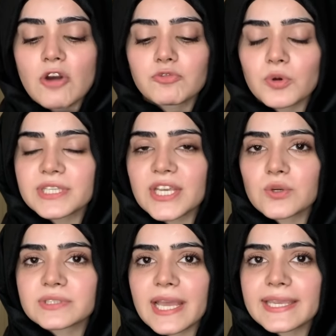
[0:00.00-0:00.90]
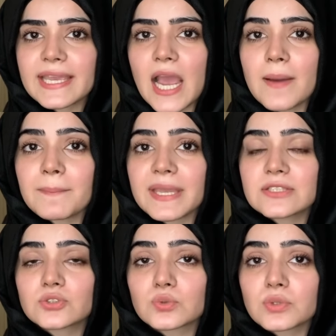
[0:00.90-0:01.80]
वो ये होता है कि हमें
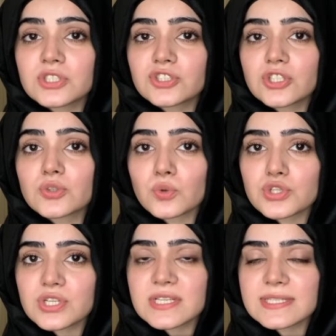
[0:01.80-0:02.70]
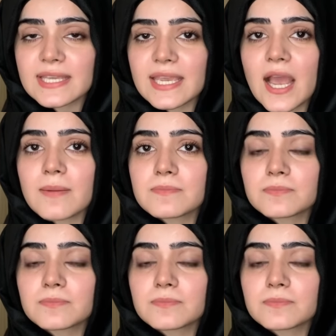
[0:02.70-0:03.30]
सूरज की रोशनी से हम